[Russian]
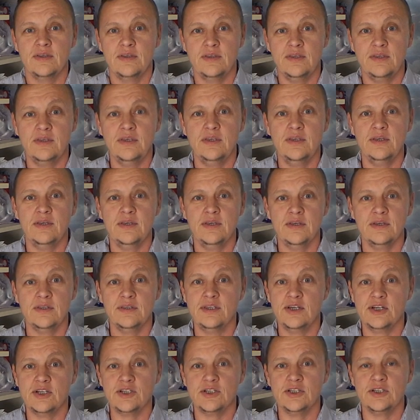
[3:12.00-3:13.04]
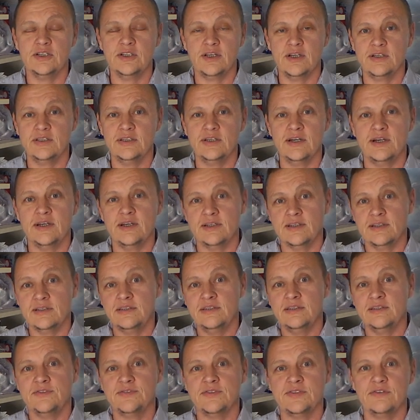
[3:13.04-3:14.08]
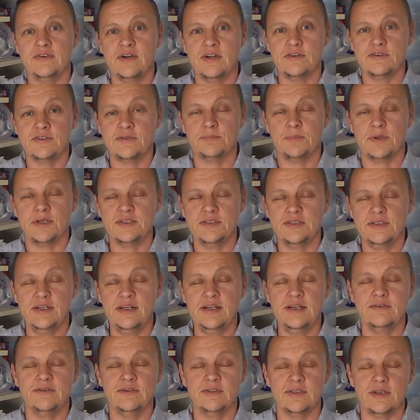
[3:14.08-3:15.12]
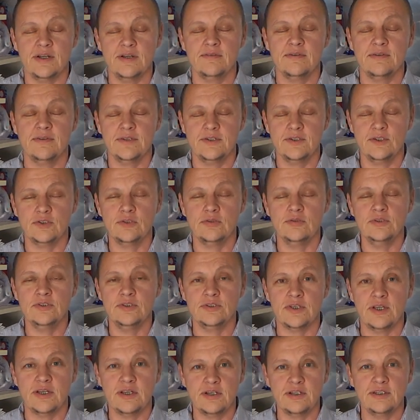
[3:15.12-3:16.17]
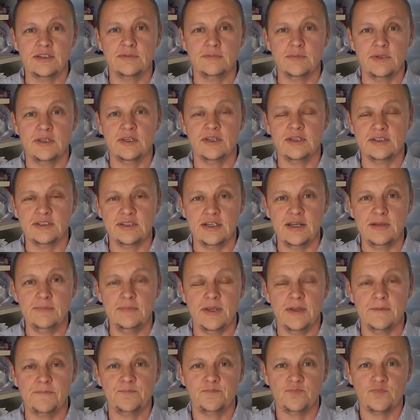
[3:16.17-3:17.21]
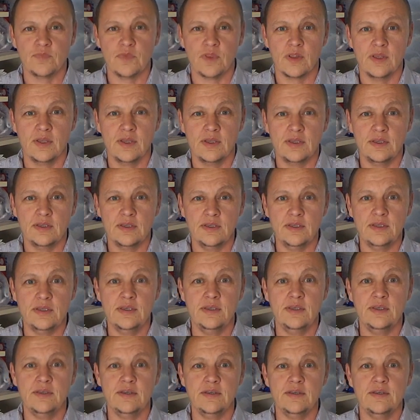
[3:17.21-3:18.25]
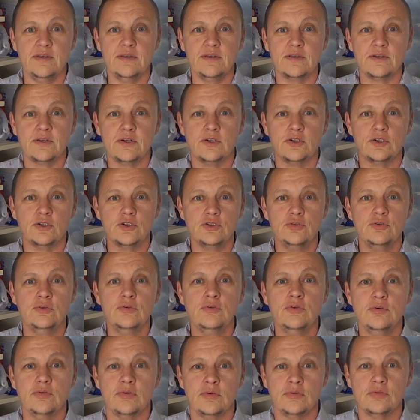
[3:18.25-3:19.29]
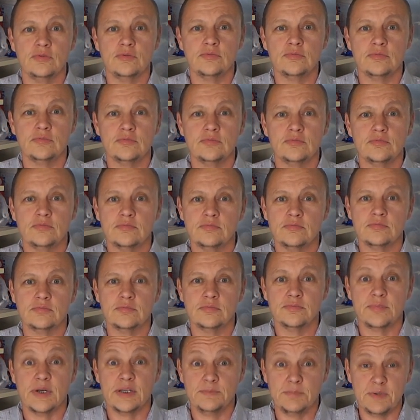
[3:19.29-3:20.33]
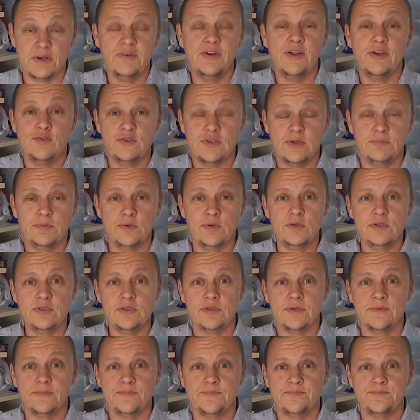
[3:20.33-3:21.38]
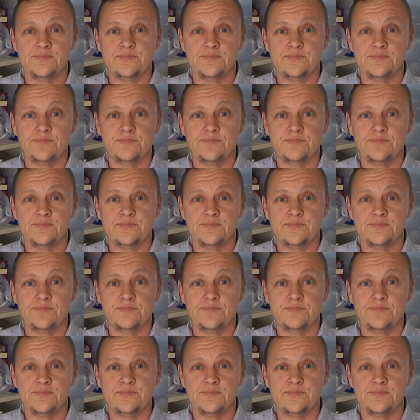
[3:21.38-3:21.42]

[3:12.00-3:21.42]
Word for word: И даже иногда, не вставая с постели, вот так вот лежу с закрытыми глазами и жду, отправляю запрос,